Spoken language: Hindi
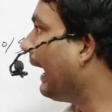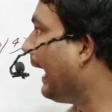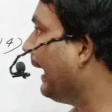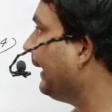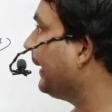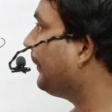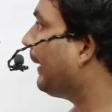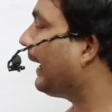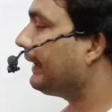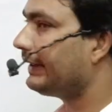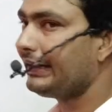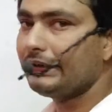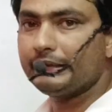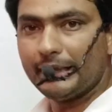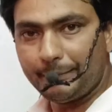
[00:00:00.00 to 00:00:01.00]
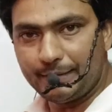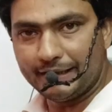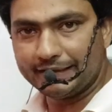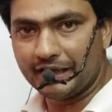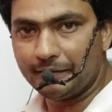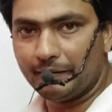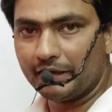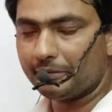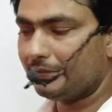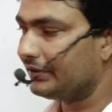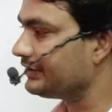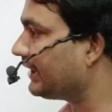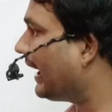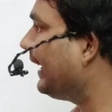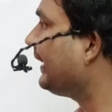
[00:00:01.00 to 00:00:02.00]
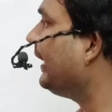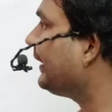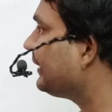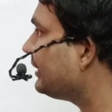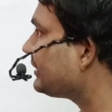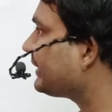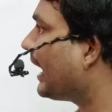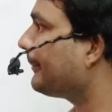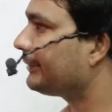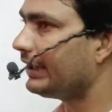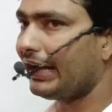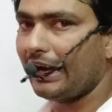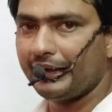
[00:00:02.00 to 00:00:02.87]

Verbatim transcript: एंटीबायोटिक टेबलेट के बारे में जानेंगे किस टाइप की